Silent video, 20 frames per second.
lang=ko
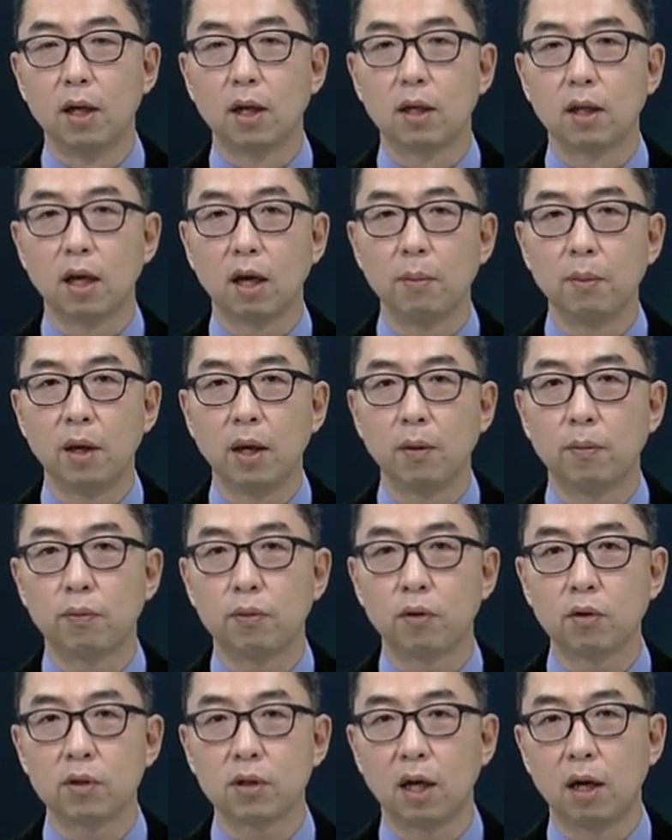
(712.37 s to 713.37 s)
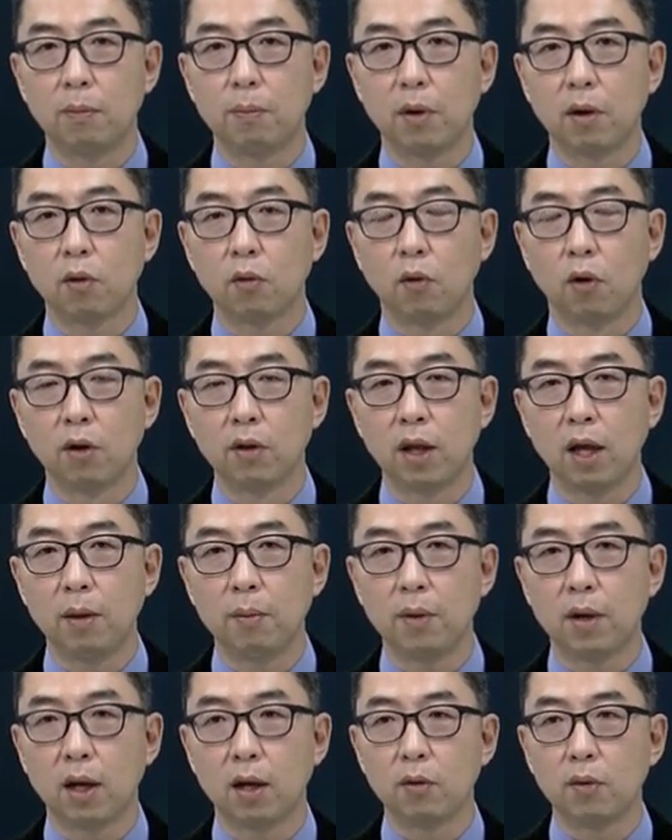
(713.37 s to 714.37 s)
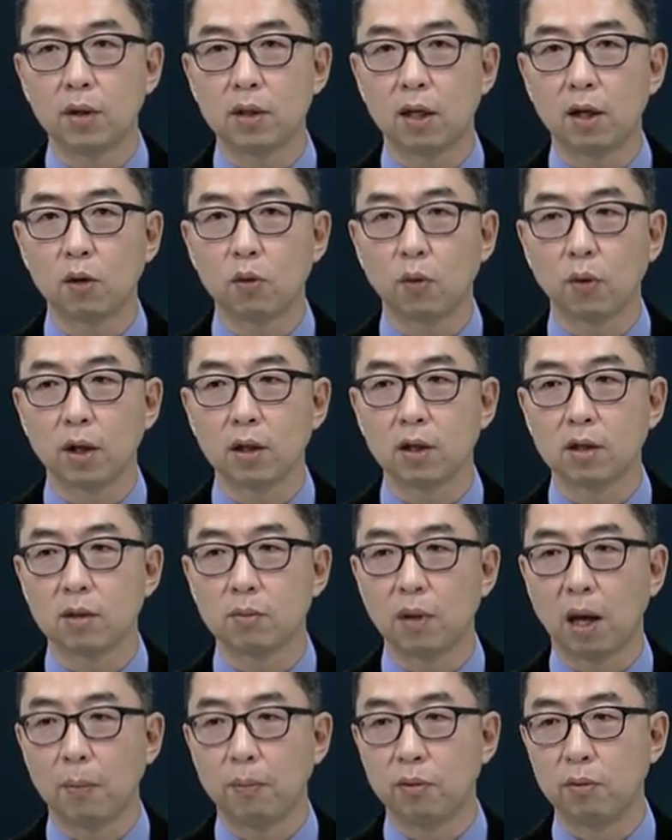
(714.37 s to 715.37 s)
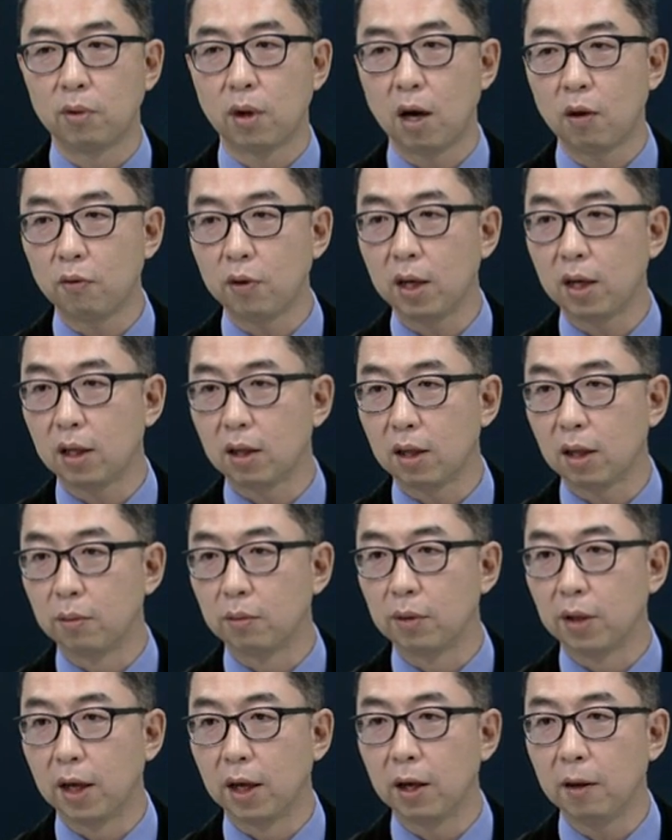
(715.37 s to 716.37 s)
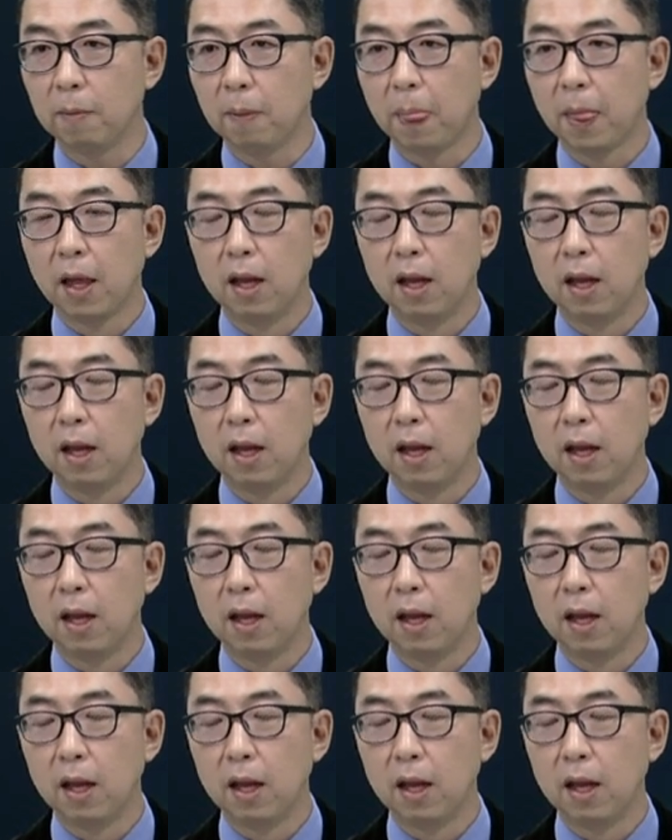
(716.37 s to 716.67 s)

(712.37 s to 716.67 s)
그다음에 플러스 알파로 원앱이라는 회사를 통해서 지금 납품을 하고 있기 때문에 네.